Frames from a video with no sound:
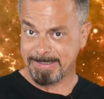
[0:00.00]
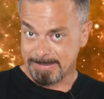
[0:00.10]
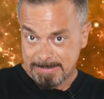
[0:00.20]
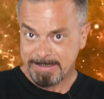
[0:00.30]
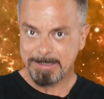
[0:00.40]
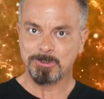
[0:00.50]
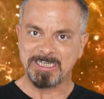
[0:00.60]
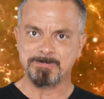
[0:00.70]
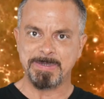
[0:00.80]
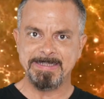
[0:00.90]
que el líquido
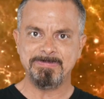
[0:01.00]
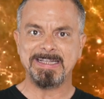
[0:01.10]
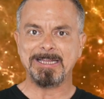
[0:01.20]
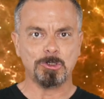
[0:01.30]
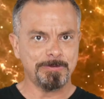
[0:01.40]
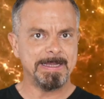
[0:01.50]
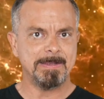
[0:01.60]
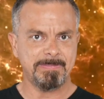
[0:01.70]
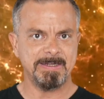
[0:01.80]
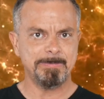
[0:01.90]
transparente que rodea
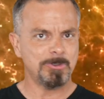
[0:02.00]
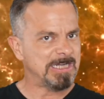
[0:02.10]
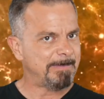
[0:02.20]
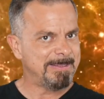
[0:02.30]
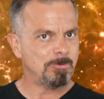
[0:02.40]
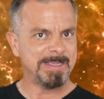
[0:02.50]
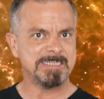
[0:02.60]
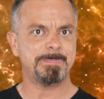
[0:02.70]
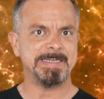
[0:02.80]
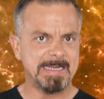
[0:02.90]
el cerebro y la médula
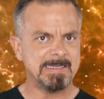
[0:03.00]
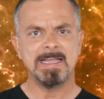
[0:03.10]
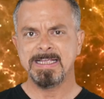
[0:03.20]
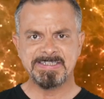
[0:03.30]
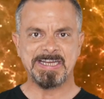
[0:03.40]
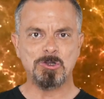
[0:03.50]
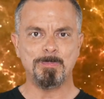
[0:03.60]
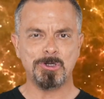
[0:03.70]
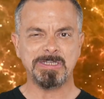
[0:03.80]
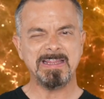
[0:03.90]
espinal se
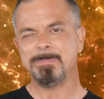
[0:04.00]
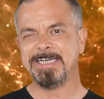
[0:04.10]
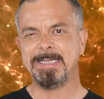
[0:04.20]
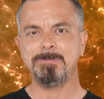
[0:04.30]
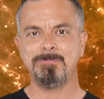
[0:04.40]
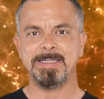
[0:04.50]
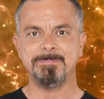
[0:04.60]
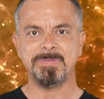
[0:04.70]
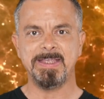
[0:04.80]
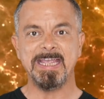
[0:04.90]
comporta de manera
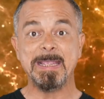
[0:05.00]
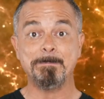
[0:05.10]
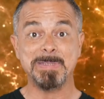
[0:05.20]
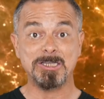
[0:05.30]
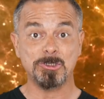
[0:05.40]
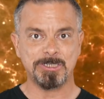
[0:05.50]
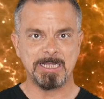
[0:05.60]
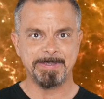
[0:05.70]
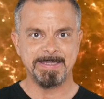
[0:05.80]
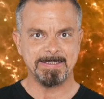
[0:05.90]
diferente en
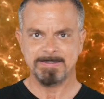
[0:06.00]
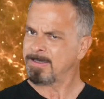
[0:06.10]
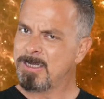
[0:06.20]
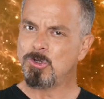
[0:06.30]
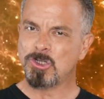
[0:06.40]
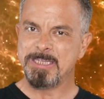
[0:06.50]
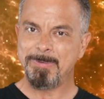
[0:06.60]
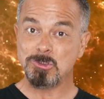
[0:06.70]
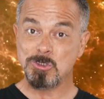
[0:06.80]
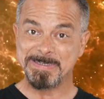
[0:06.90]
microgravedad, lo que
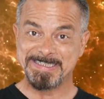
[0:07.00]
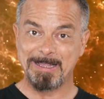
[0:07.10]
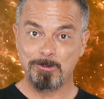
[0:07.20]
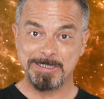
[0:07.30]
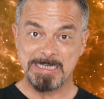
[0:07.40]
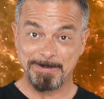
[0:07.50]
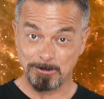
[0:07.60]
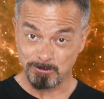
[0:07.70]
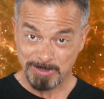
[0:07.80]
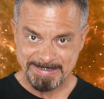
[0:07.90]
lleva a los investigadores a
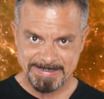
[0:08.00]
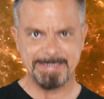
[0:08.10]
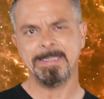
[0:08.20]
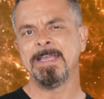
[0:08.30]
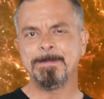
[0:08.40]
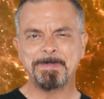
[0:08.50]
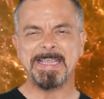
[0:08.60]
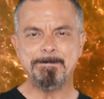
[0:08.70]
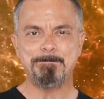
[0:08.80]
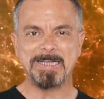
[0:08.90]
preguntarse
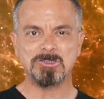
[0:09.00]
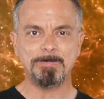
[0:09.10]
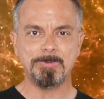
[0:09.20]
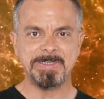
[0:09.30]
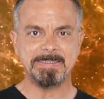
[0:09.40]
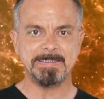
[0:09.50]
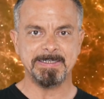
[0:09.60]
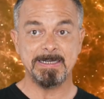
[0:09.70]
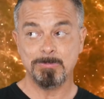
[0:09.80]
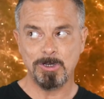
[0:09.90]
¿Qué impacto podría
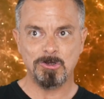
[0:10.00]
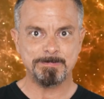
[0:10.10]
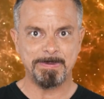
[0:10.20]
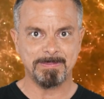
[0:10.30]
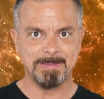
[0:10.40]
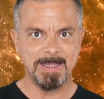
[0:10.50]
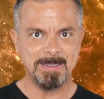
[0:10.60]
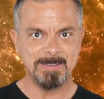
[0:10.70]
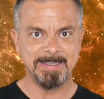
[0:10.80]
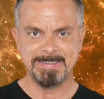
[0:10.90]
tener el vuelo
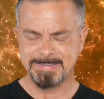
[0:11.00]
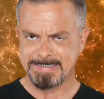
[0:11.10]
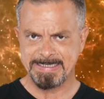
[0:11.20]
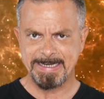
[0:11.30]
espacial en estas